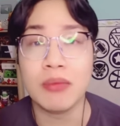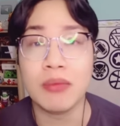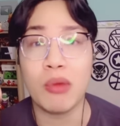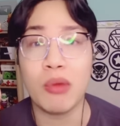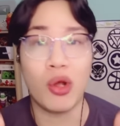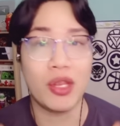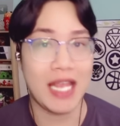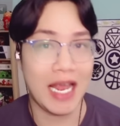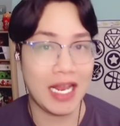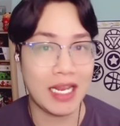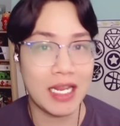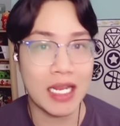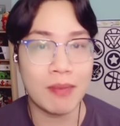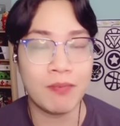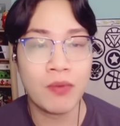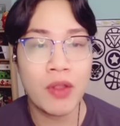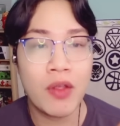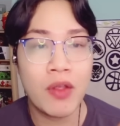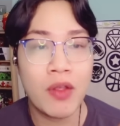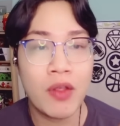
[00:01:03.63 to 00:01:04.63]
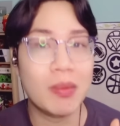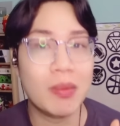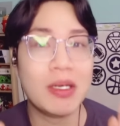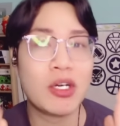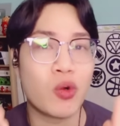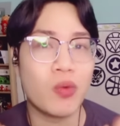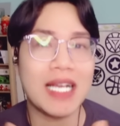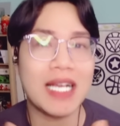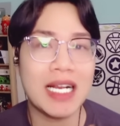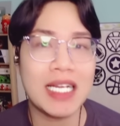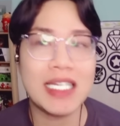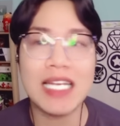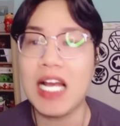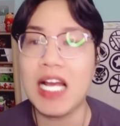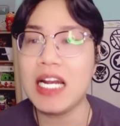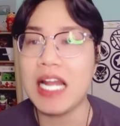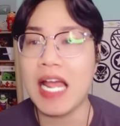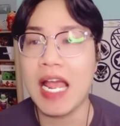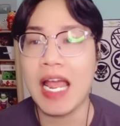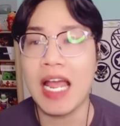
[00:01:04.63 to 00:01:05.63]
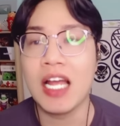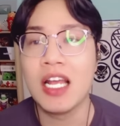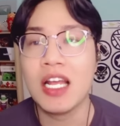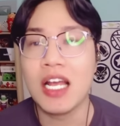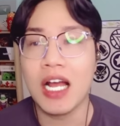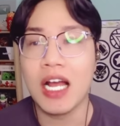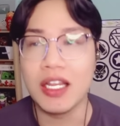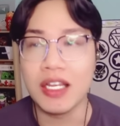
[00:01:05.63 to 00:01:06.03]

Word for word: mỗi trải nghiệm và mình cũng chắc chắn là à,